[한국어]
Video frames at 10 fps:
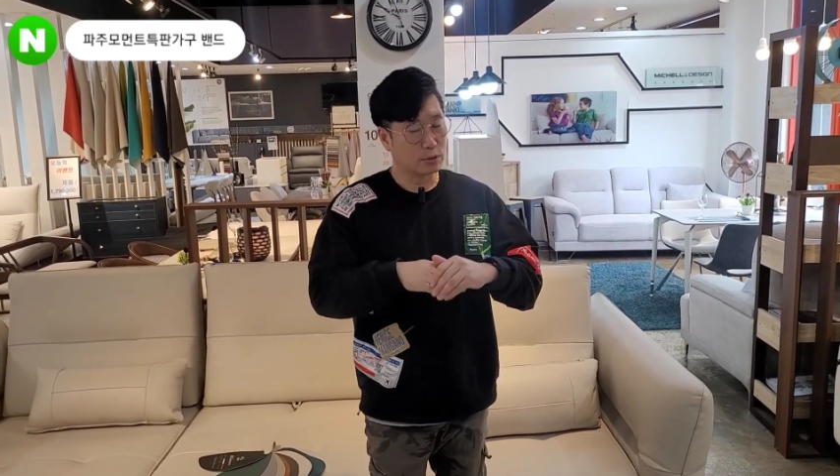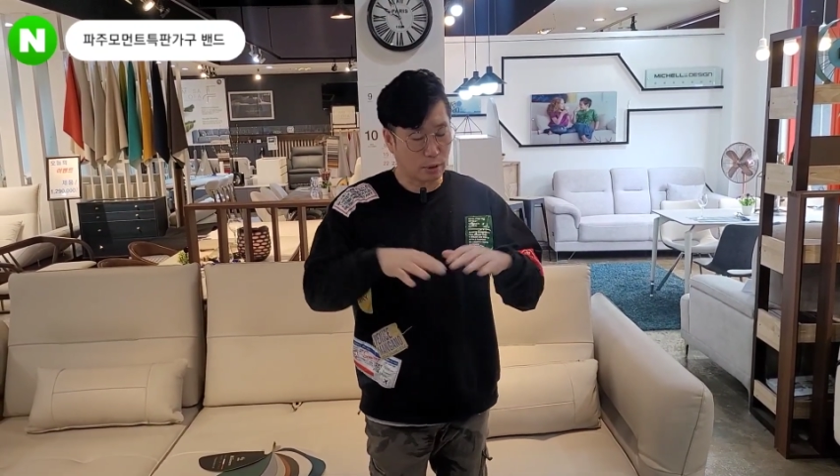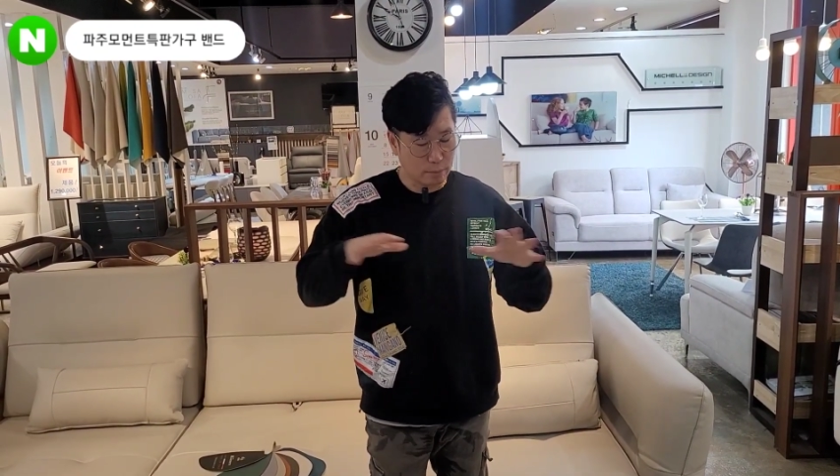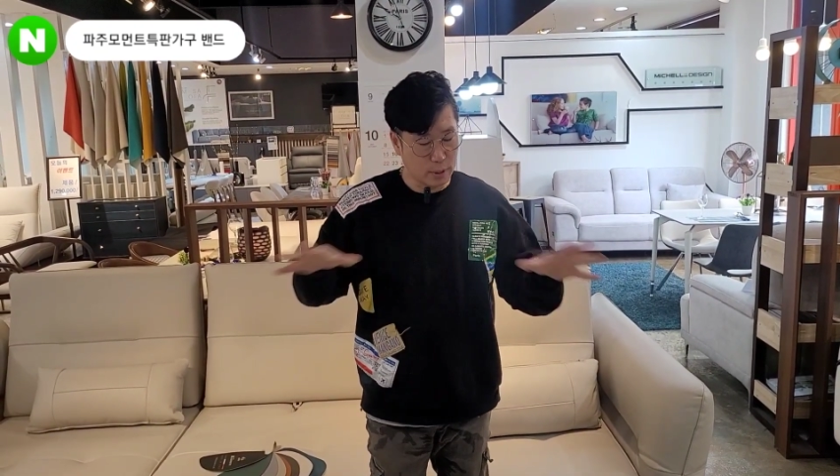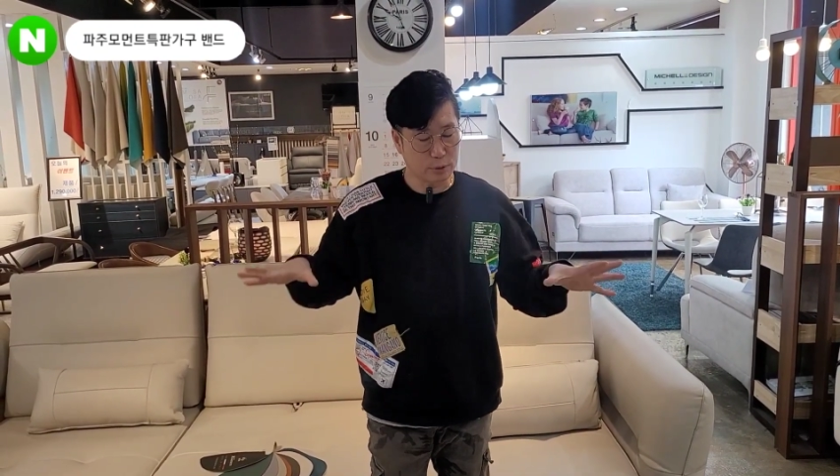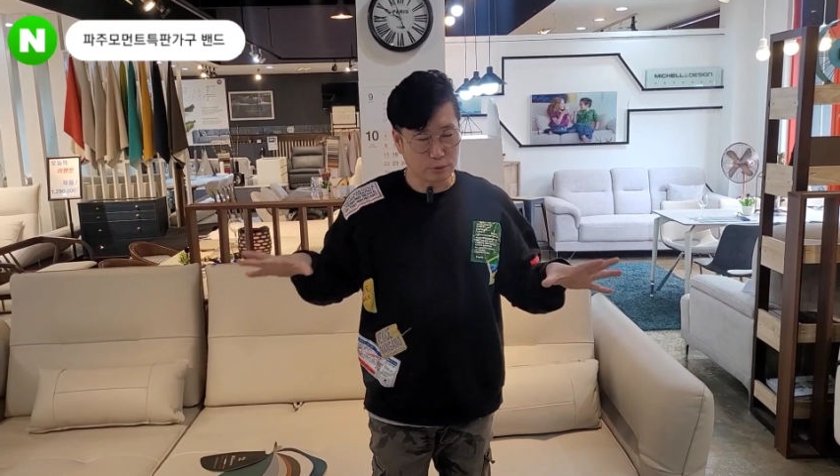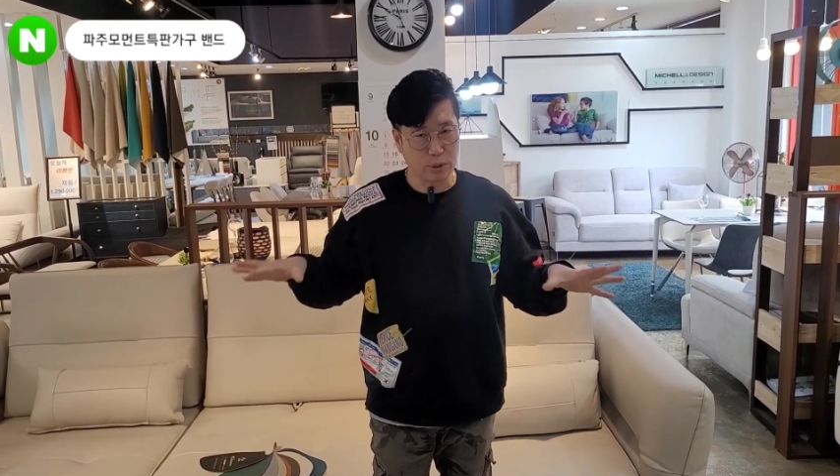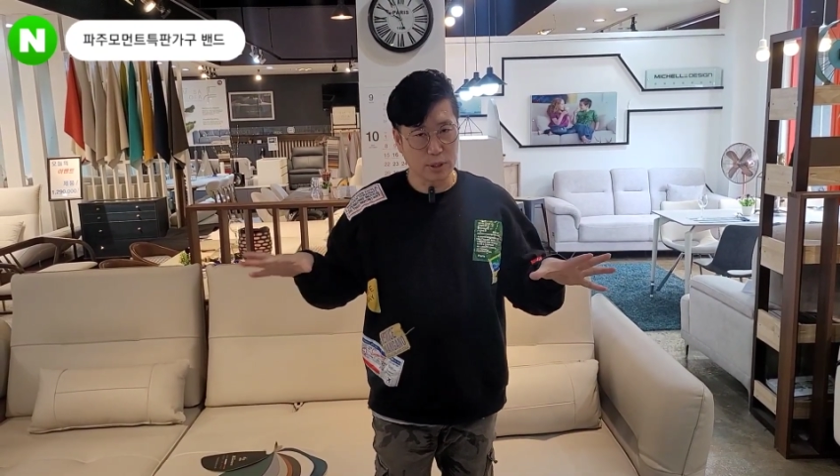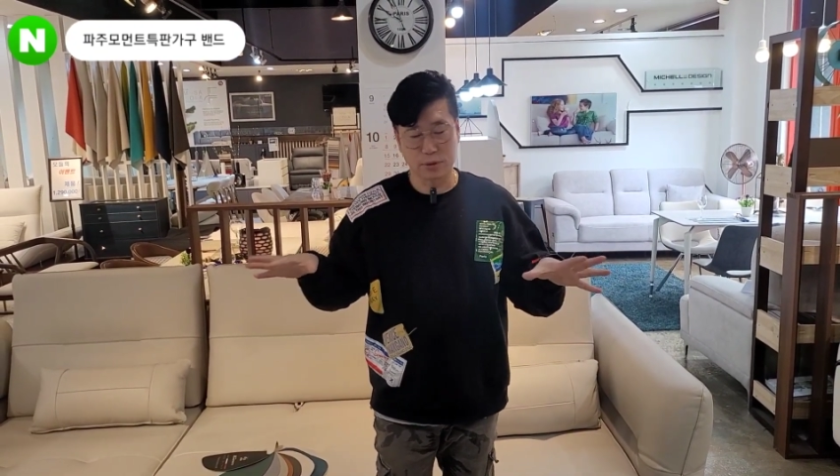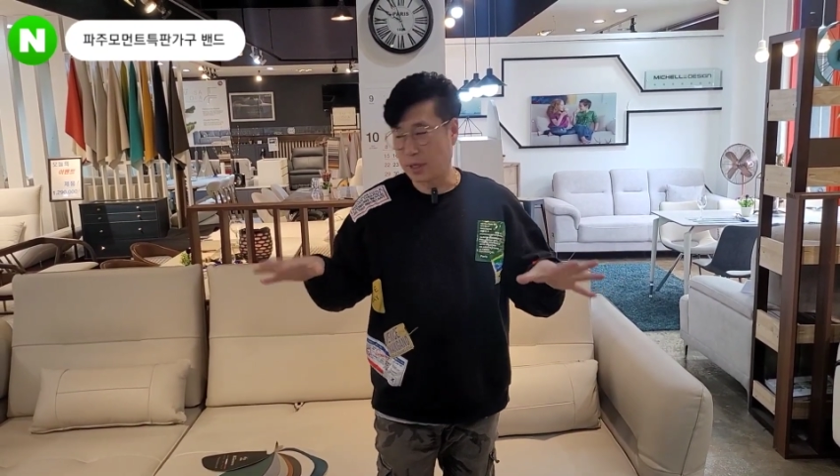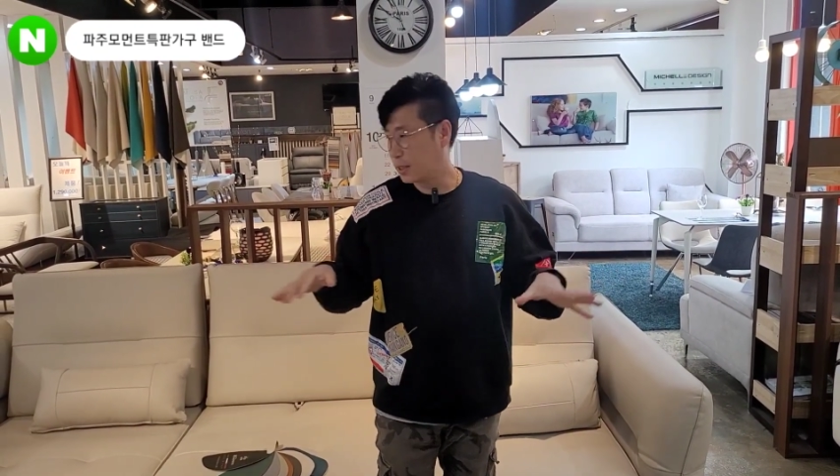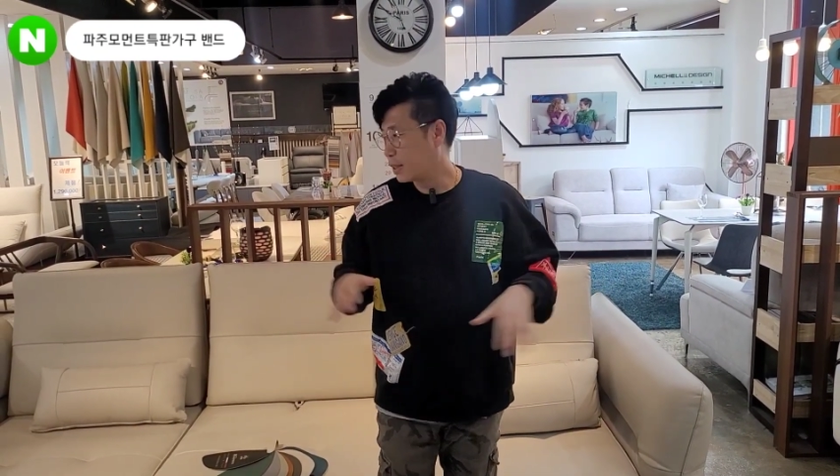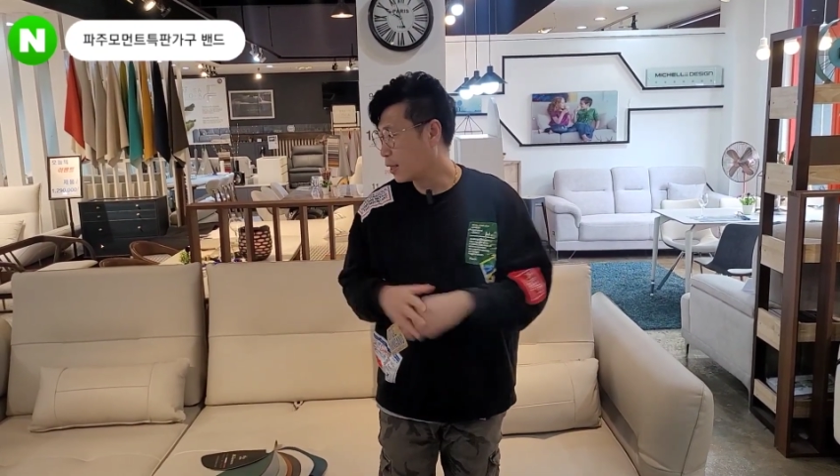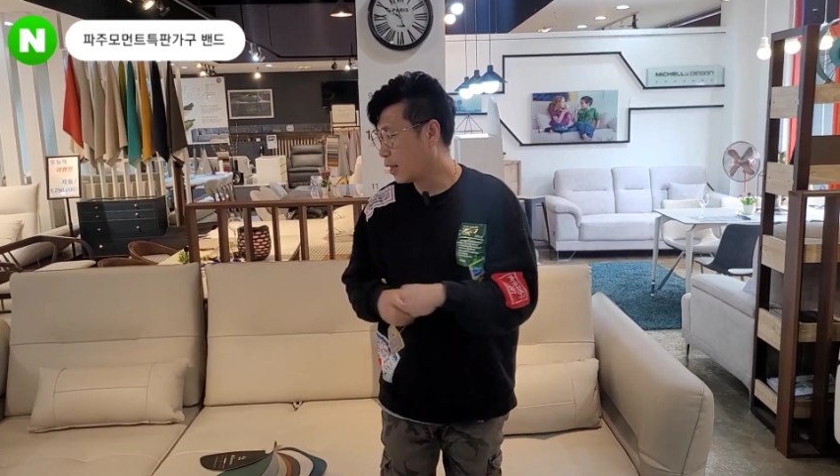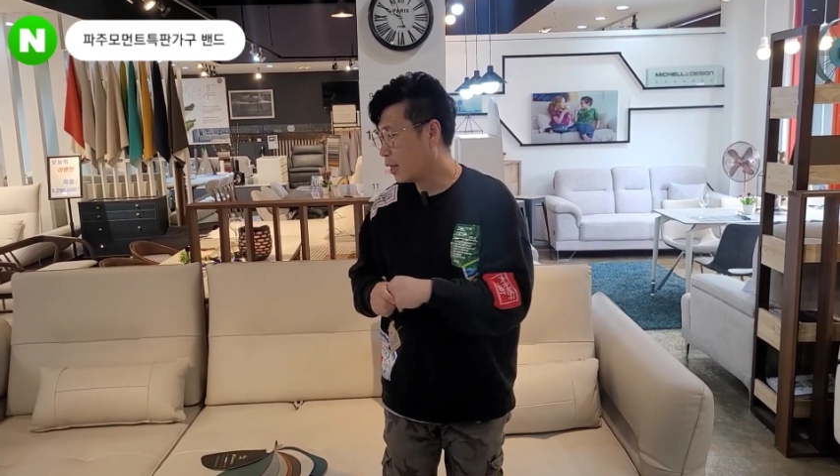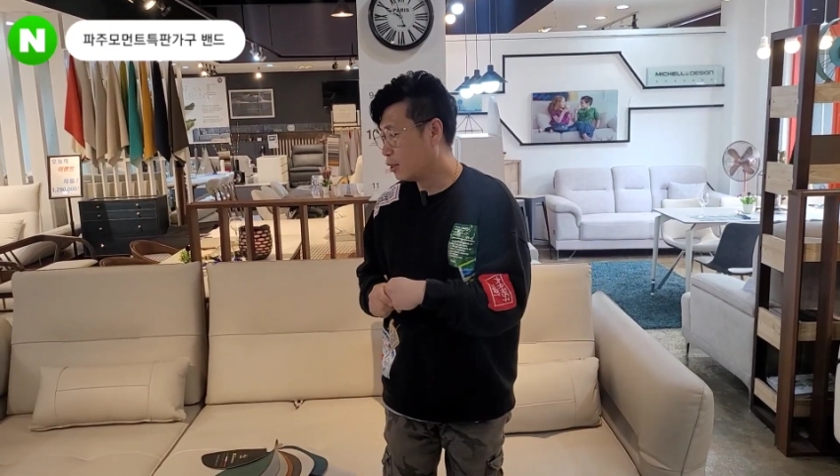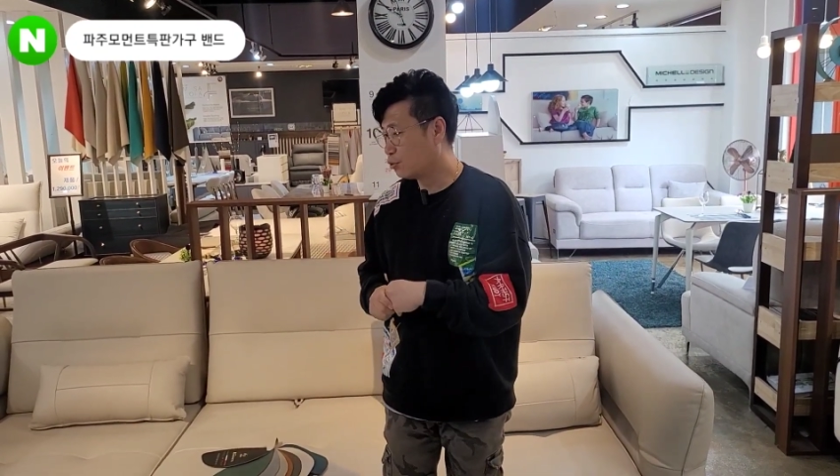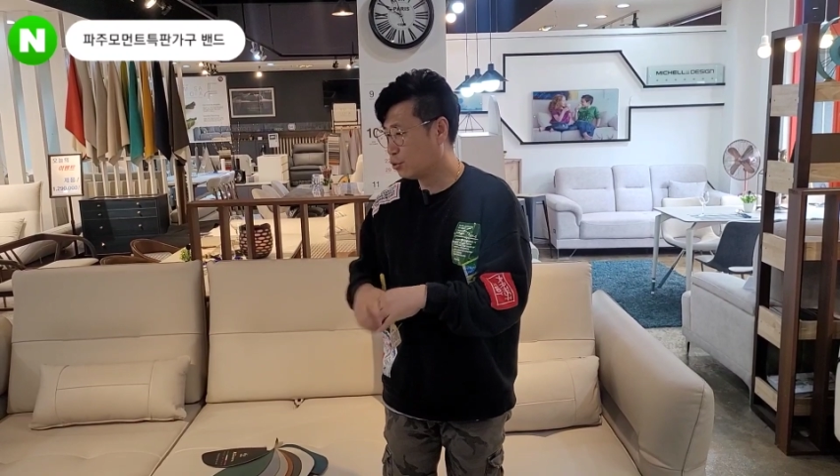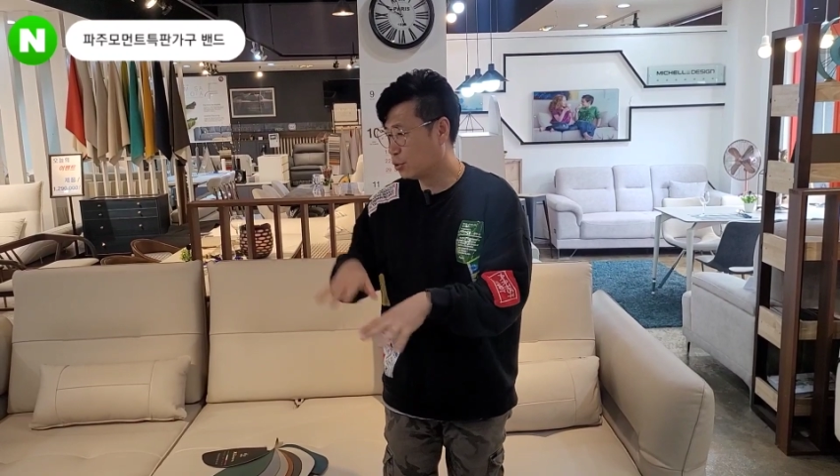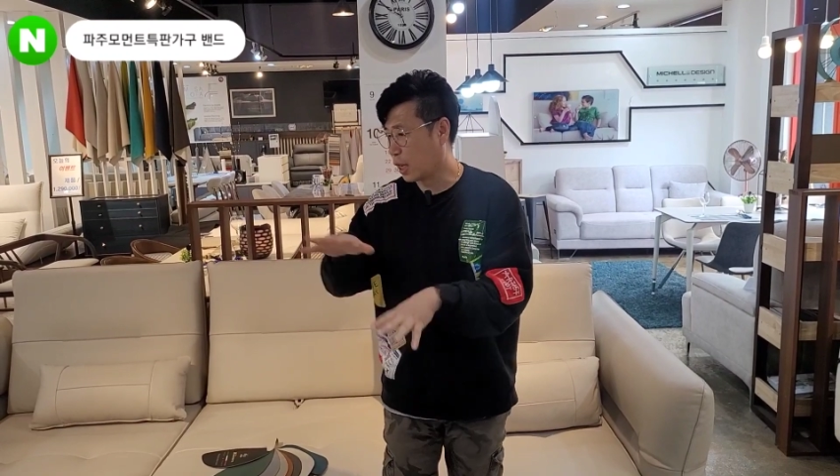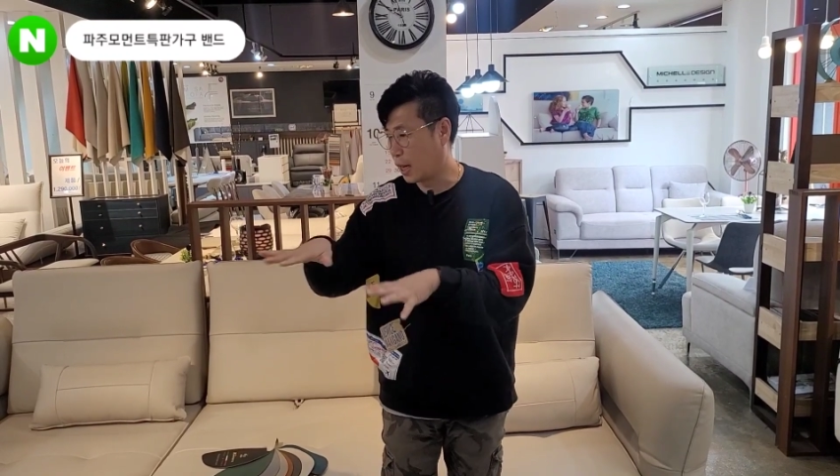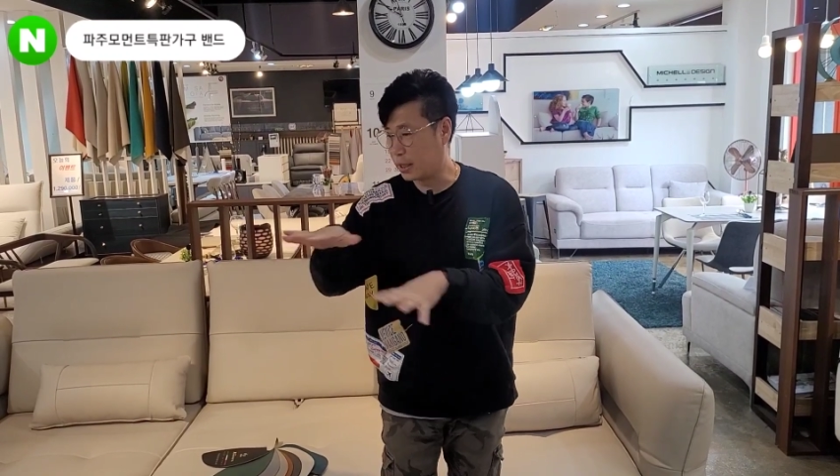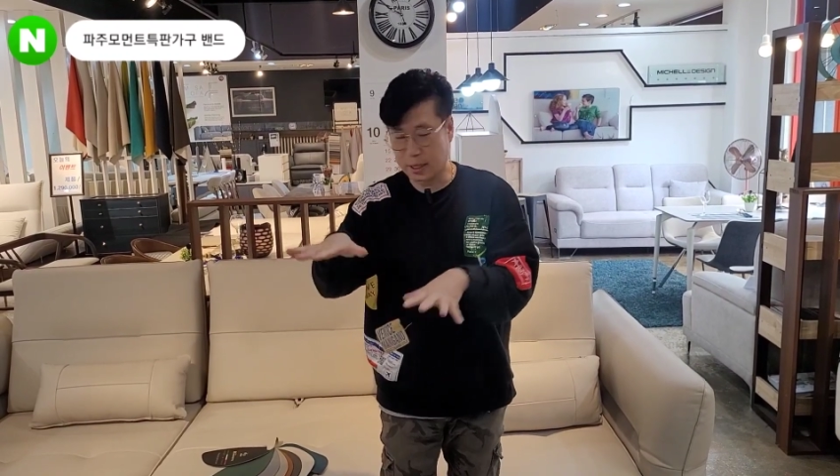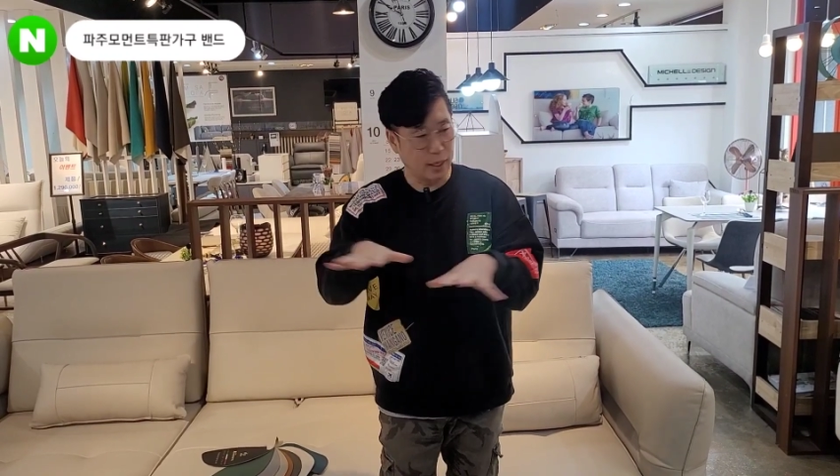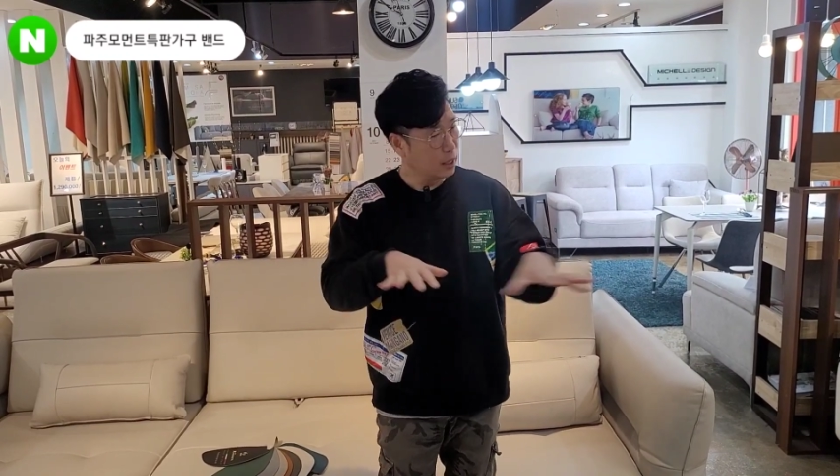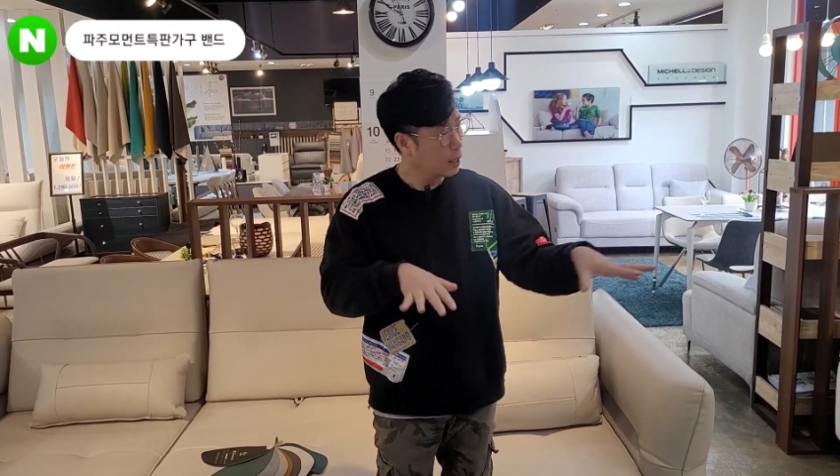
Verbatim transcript: 정말 국내에서 제일 싸게 해가지고 다 이게 렇